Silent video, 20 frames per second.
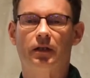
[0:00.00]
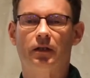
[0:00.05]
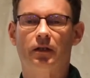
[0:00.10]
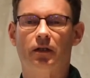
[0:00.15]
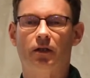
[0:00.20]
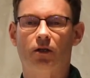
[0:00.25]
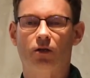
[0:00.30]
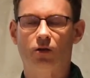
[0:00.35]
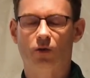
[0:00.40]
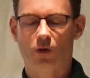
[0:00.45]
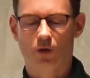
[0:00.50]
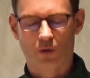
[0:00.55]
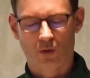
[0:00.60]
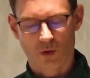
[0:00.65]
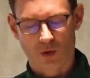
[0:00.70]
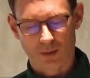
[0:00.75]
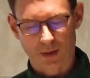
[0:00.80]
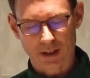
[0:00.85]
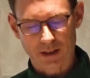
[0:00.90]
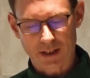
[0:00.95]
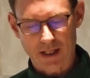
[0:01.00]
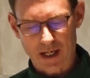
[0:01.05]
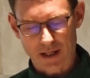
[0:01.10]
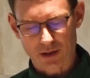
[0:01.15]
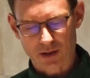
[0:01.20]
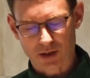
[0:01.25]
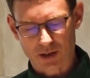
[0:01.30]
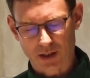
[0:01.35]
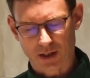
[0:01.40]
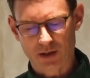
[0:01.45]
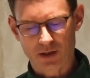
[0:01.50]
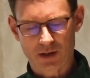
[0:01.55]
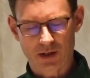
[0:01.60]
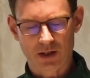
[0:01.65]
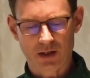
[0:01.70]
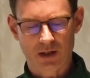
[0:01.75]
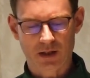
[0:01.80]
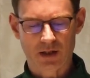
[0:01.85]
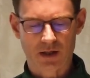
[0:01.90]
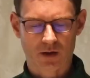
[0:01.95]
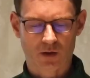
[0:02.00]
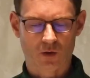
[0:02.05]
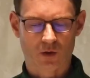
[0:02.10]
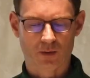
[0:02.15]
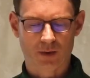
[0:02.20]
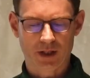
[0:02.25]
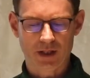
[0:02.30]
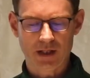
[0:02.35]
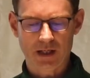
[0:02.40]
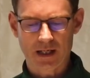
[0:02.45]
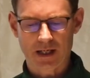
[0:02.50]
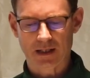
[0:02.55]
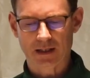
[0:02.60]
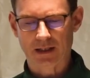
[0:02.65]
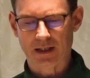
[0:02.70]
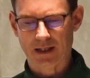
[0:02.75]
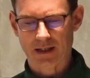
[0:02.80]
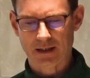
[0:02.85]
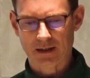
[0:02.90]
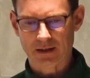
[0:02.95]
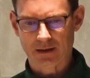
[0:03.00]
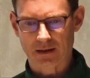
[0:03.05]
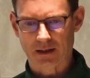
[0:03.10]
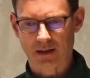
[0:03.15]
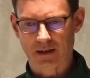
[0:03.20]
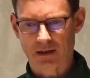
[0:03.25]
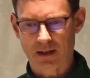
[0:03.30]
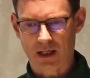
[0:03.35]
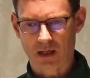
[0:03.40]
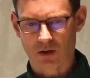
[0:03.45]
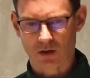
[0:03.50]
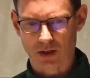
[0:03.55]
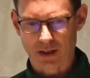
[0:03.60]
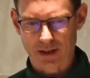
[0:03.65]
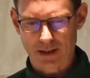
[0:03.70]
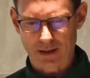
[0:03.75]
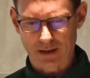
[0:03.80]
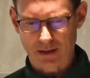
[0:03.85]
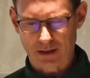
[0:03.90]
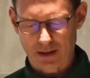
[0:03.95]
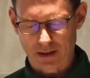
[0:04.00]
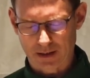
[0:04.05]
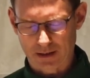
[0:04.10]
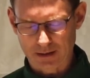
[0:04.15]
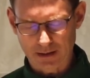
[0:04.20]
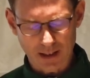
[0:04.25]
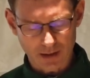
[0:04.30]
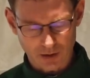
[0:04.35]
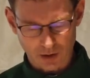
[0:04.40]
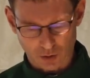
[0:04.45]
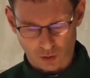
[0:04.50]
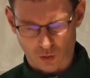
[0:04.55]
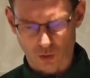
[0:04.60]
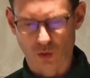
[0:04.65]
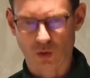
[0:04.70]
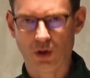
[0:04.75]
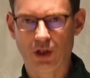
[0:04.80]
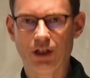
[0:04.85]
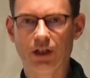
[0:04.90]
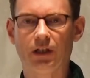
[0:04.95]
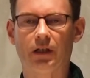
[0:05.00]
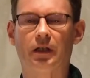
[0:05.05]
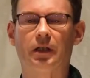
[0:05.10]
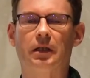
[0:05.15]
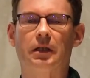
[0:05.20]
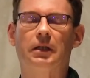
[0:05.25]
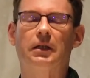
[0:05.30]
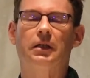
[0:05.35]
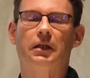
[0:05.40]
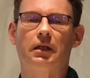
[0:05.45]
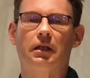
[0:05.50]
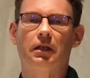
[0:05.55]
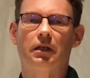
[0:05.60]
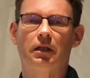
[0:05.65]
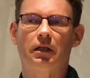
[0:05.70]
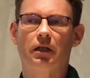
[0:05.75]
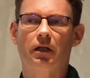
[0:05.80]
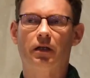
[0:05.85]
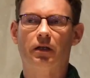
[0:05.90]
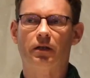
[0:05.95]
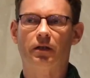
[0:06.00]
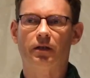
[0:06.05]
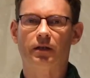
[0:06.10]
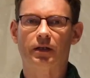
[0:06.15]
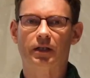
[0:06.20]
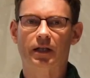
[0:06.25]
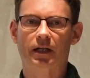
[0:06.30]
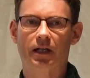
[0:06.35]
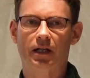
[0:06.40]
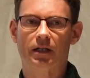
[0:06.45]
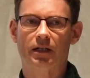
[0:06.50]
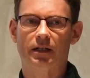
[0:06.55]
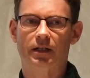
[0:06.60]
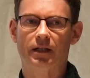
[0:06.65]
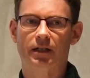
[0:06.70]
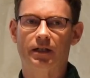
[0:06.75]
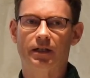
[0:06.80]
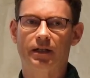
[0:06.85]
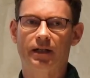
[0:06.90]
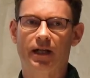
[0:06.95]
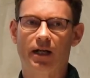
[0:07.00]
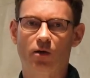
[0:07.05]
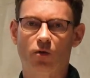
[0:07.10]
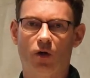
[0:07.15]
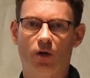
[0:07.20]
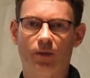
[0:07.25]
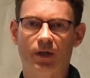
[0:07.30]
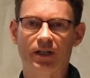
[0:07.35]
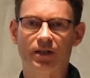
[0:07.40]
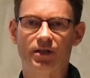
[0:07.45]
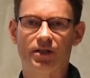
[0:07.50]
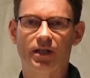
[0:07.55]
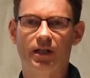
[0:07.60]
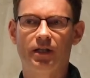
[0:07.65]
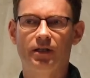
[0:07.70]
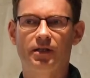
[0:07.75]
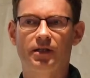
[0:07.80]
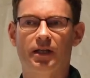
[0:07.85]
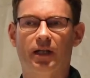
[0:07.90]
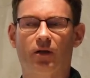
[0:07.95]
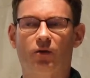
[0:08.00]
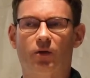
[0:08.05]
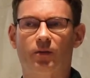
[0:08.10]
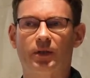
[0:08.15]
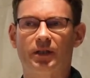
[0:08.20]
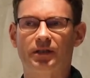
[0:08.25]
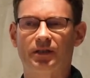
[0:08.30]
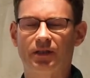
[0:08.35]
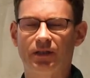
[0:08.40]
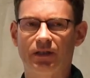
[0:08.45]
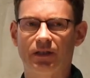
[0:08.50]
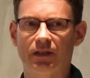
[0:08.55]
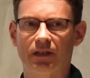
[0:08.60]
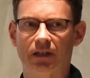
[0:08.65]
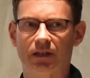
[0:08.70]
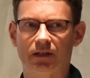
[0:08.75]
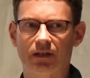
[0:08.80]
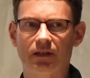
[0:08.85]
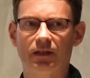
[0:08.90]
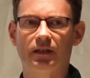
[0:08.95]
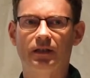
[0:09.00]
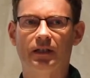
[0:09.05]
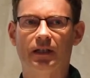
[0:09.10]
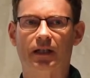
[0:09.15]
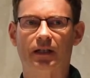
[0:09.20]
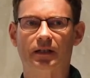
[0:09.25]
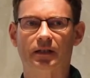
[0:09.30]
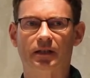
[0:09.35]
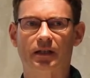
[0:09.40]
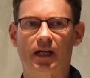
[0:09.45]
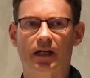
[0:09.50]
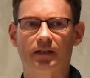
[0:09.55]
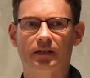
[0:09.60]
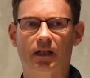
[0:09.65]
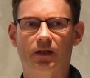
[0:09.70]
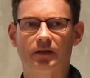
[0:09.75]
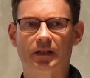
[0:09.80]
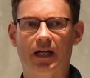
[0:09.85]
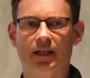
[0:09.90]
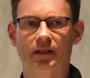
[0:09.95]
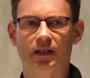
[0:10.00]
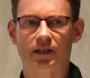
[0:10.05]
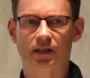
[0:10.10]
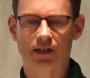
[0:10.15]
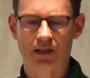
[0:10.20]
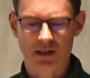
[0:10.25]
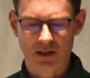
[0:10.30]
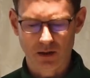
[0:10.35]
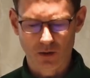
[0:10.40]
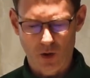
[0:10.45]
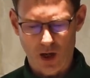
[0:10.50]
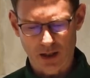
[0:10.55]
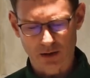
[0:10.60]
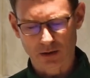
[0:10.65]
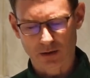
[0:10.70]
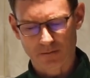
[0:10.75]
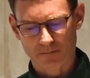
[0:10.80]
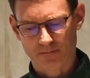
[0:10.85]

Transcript: 哦，我们看圣经，我们应该得到很大的鼓励，哦，让呃让我们坚强我们自己的信仰，看到大的希望。